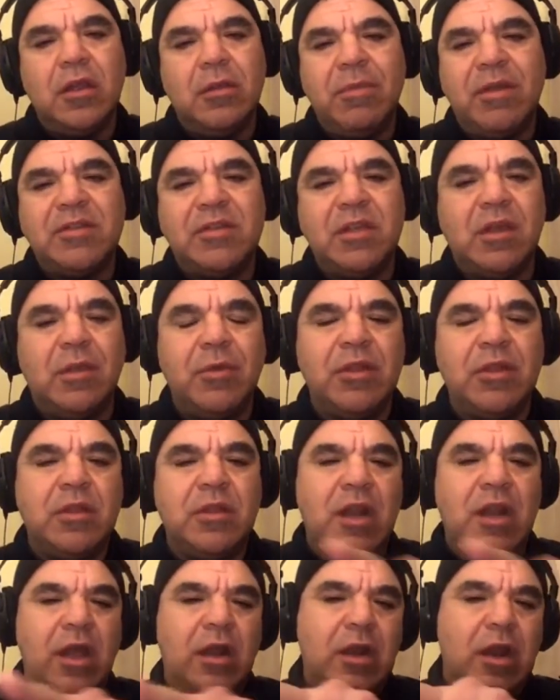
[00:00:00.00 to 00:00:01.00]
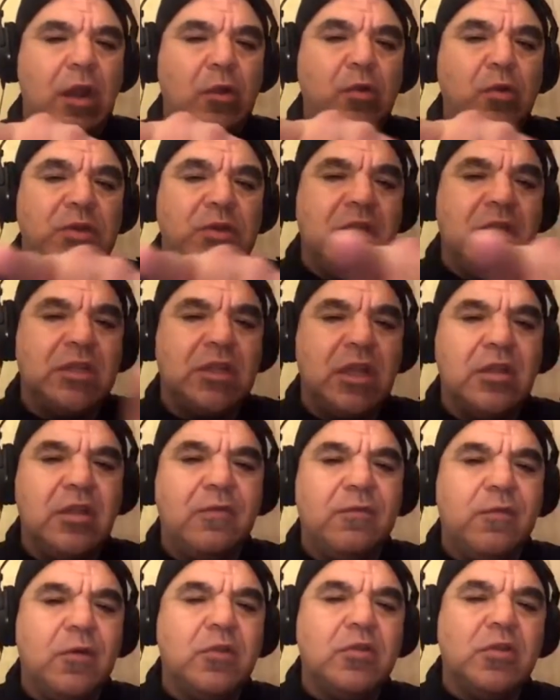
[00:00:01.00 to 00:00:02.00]
básicamente las, luces que están de
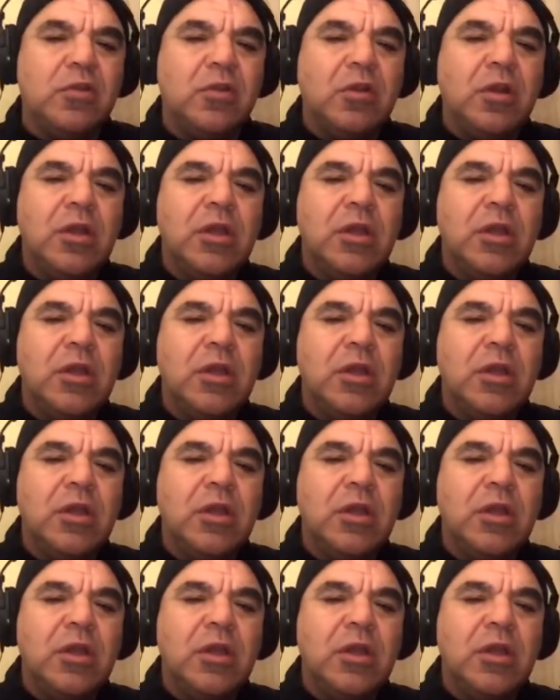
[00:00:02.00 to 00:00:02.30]
fondo,